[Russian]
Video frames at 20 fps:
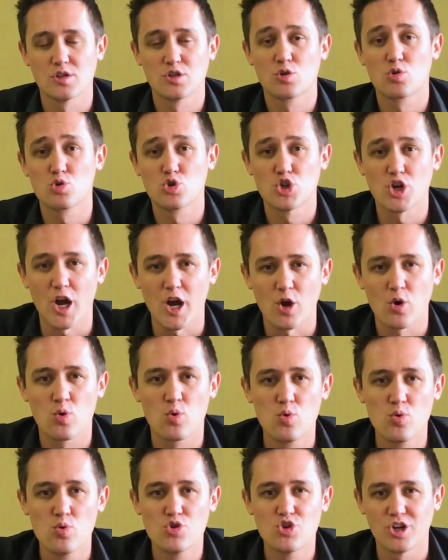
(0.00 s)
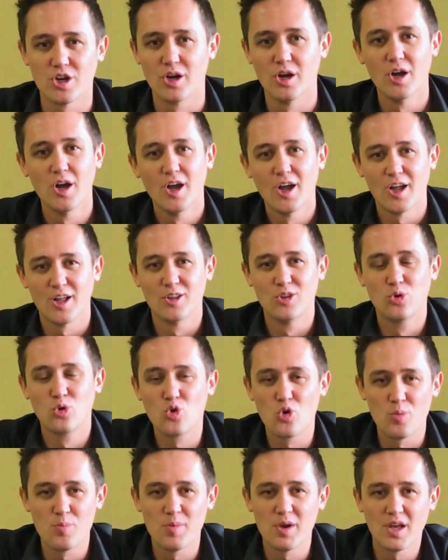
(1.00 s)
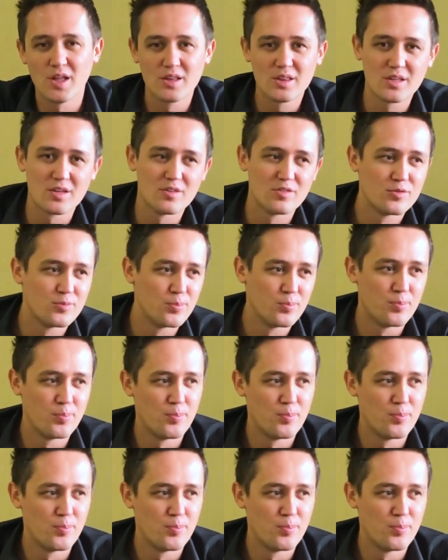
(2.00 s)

загружая кучу документов,